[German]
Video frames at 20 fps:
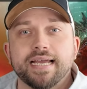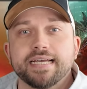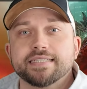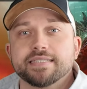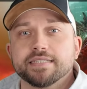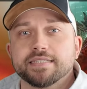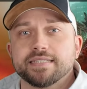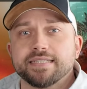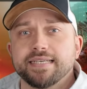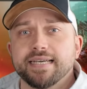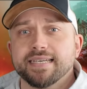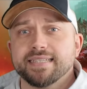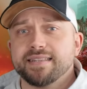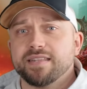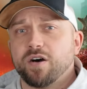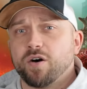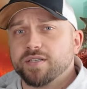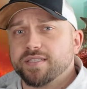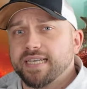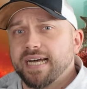existiert.
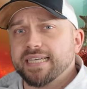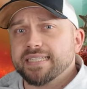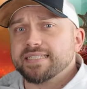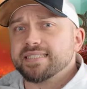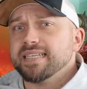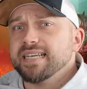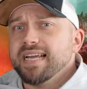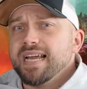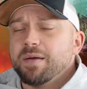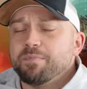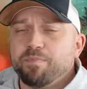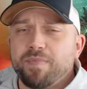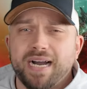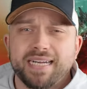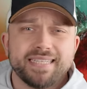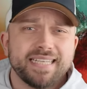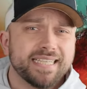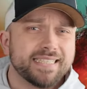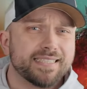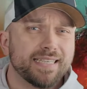Und Auch das
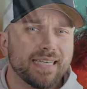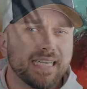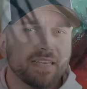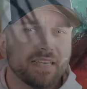macht jetzt